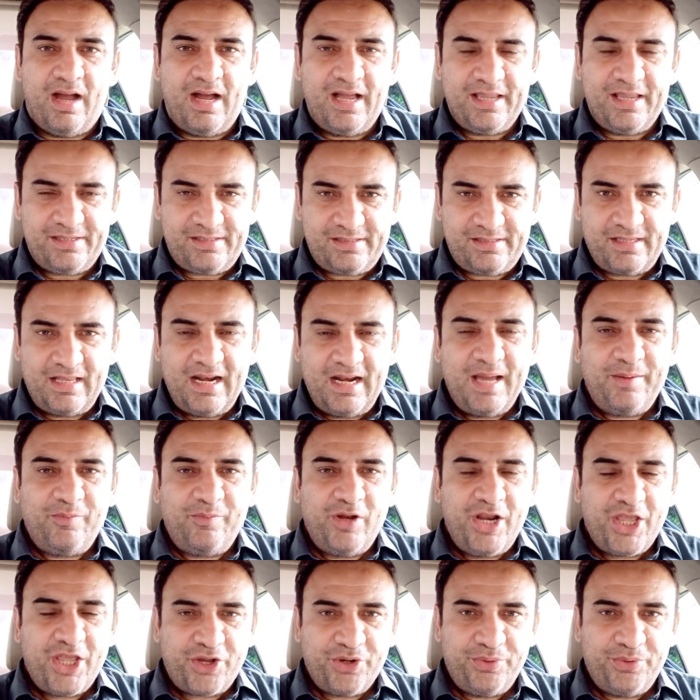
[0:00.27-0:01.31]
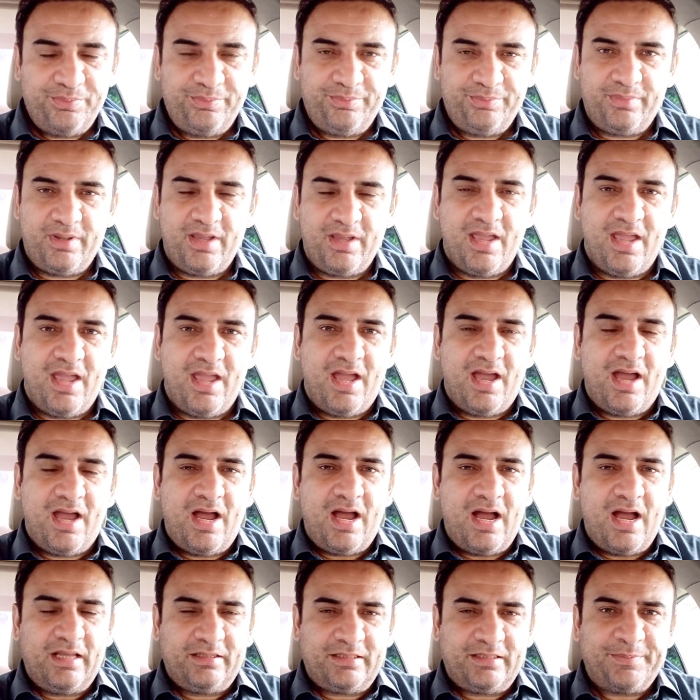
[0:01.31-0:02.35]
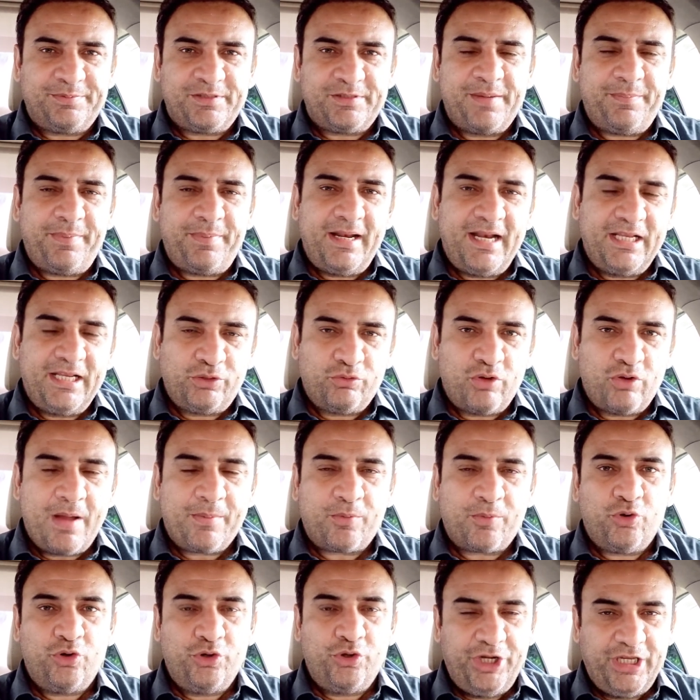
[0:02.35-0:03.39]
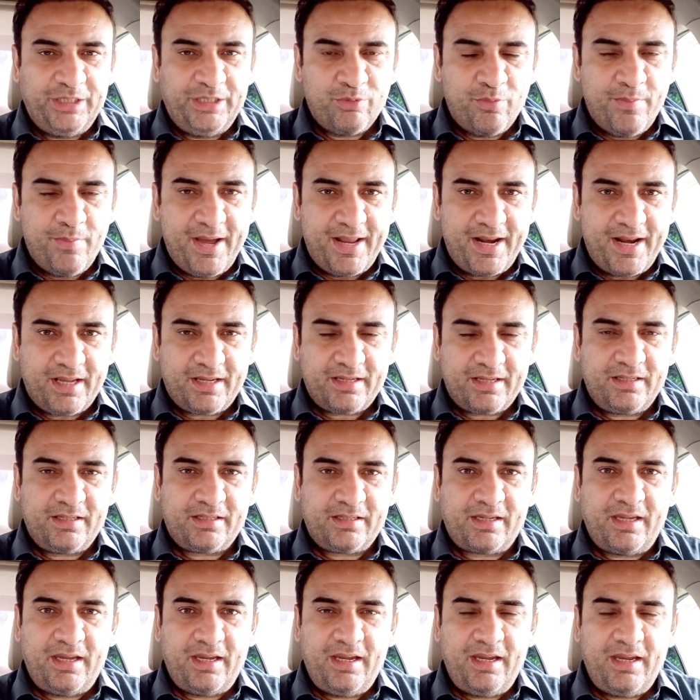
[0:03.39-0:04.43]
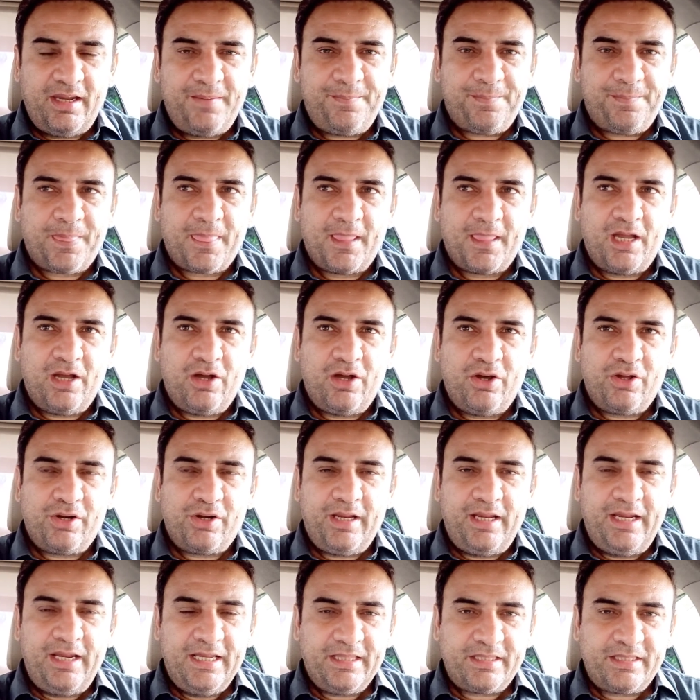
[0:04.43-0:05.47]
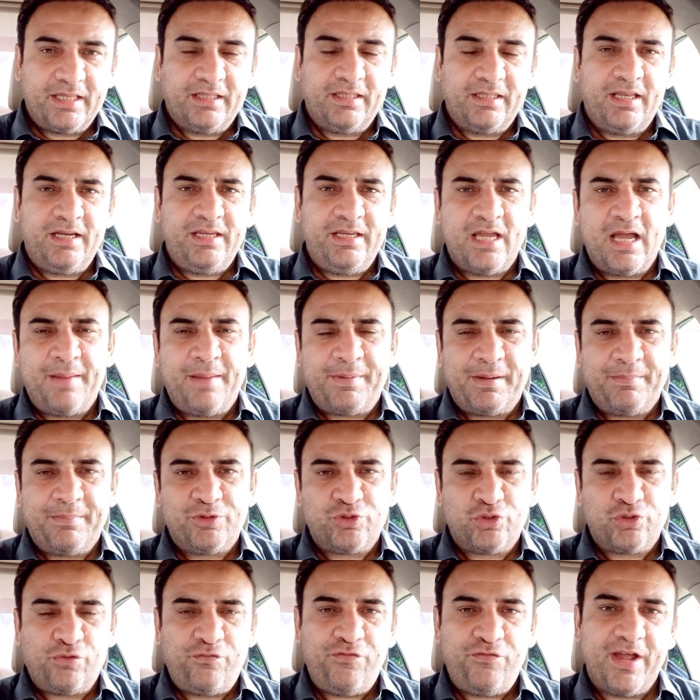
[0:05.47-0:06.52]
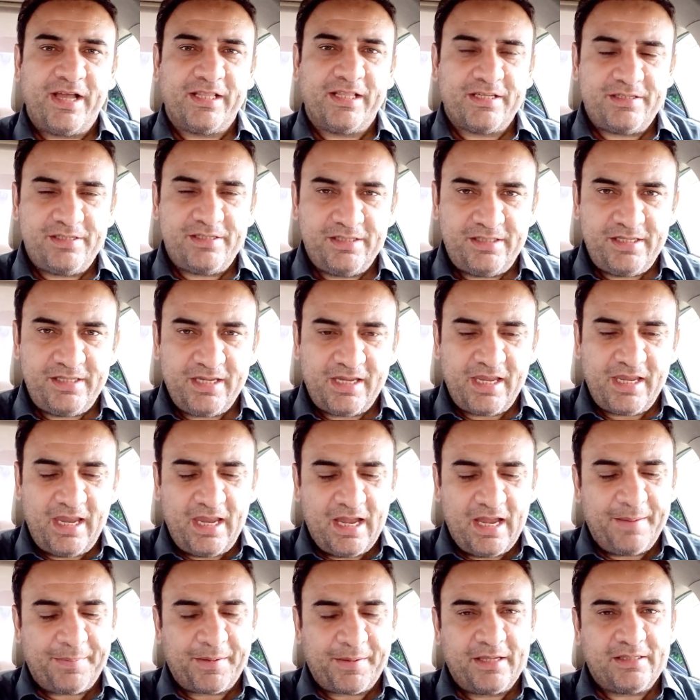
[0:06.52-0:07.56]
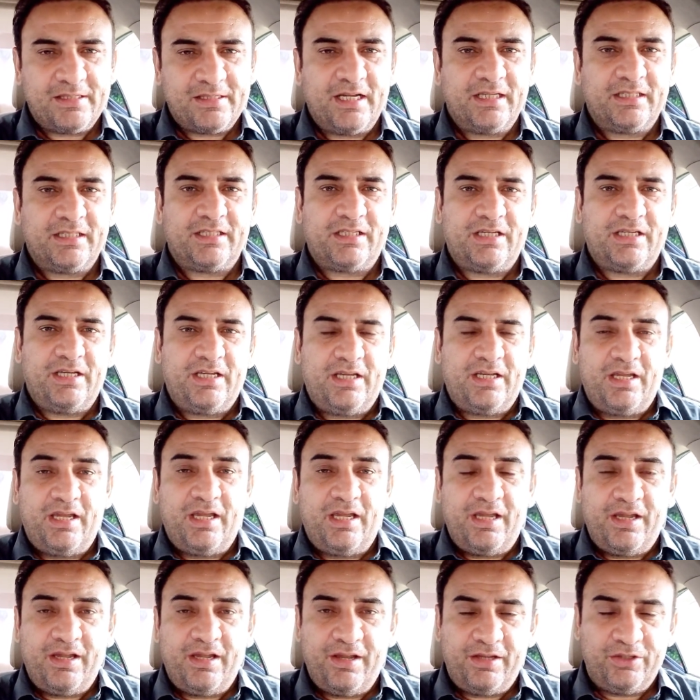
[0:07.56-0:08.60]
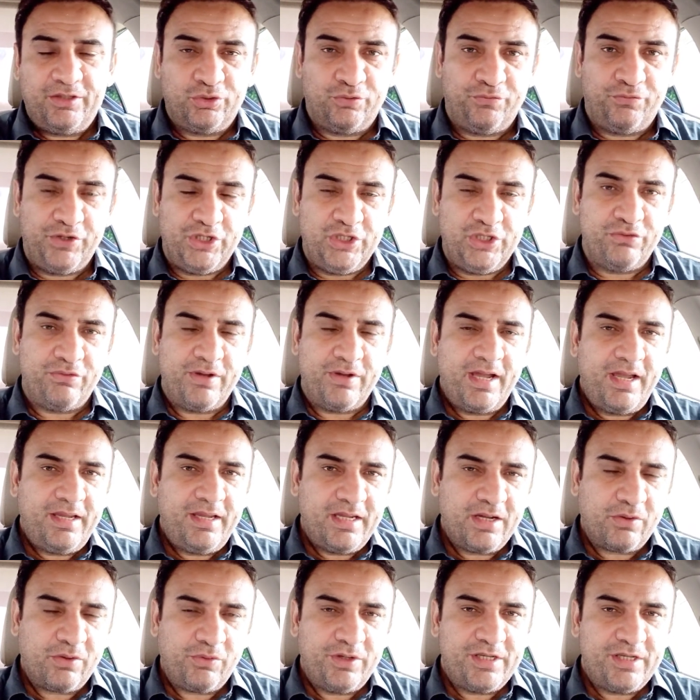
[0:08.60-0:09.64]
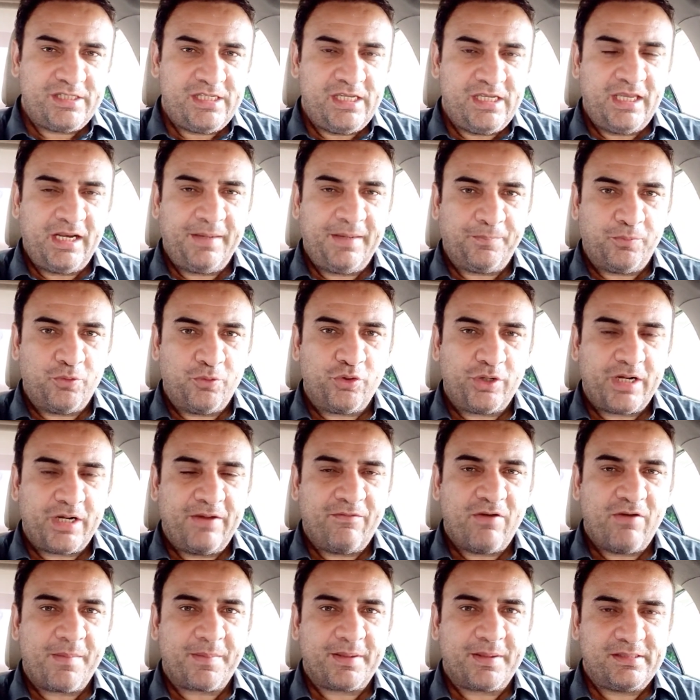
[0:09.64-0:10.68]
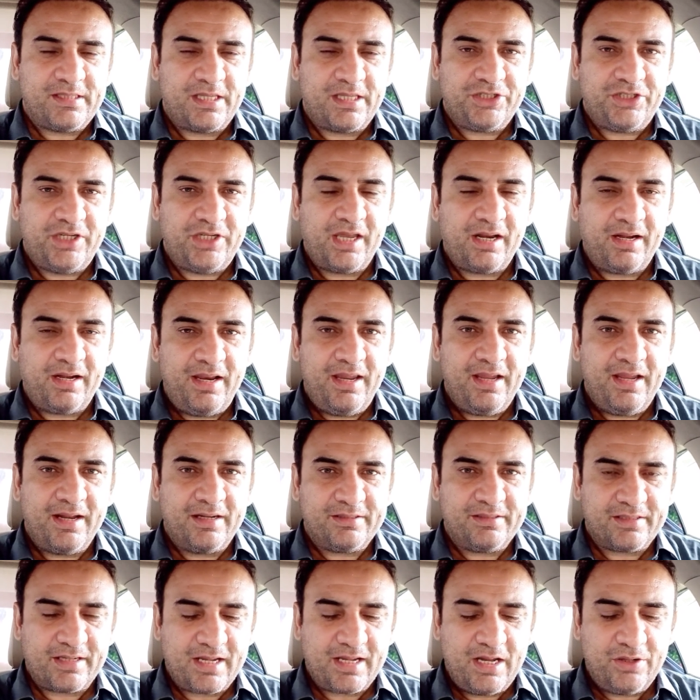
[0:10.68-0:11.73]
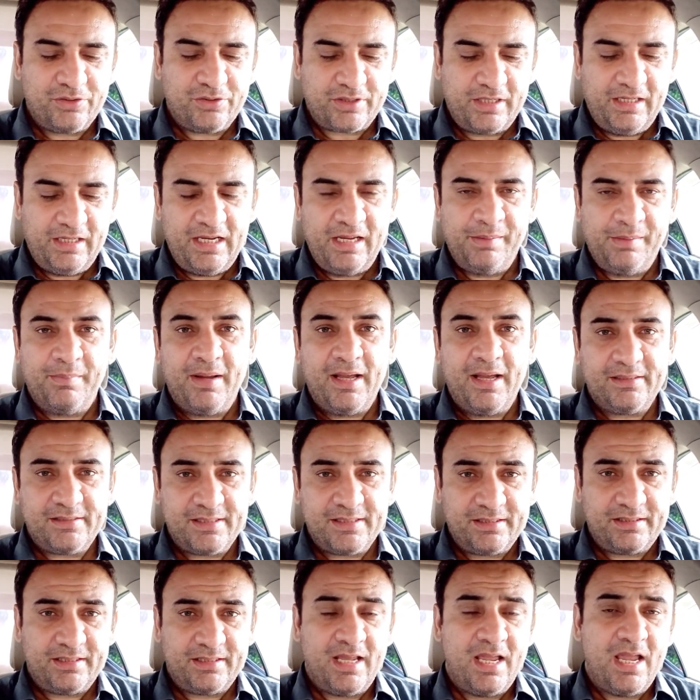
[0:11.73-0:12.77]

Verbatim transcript: असलकम सबसे पहले तो आपको ईद मुबारक के और ईद के दिन यहाँ पर मसरूफियात ऐसी थी कि आपके साथ जो वीडियो है या कोई ऐसी रिपोर्ट है वो आपके साथ शेयर नहीं कर सका उसके लिए माजत